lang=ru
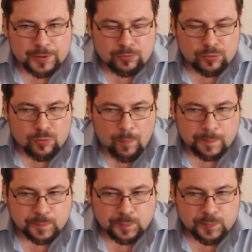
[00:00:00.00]
привкус,
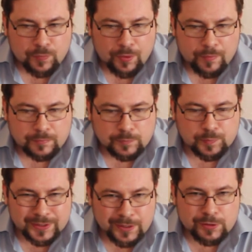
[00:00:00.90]

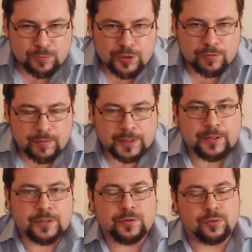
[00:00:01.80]
вполне возможно, вам она
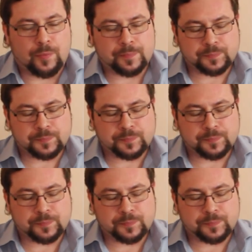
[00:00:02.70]
не зайдет.